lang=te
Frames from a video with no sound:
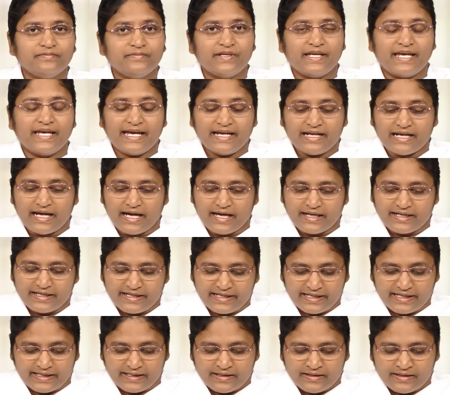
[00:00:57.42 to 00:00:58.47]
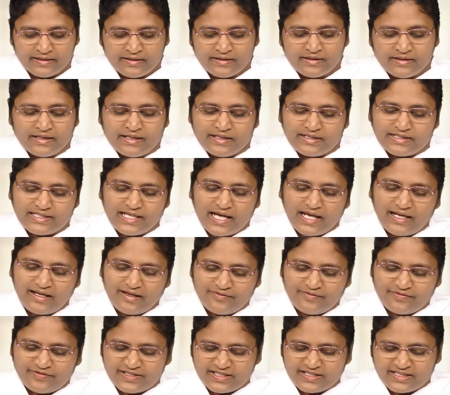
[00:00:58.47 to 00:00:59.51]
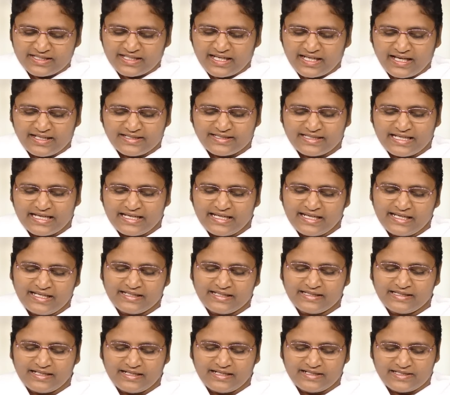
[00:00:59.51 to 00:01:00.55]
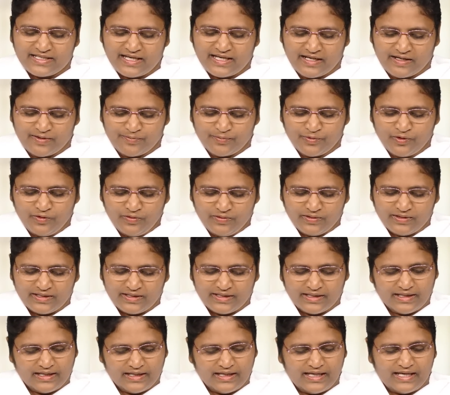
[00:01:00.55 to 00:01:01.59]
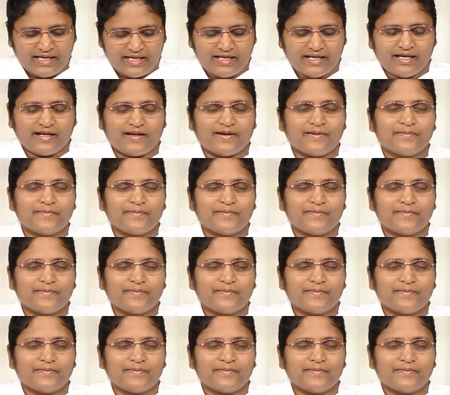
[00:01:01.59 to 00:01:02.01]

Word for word: ఏ గారడి చాలా ఫస్ట్ క్లాస్ అయిన ఇంద్రజాలము ఎలా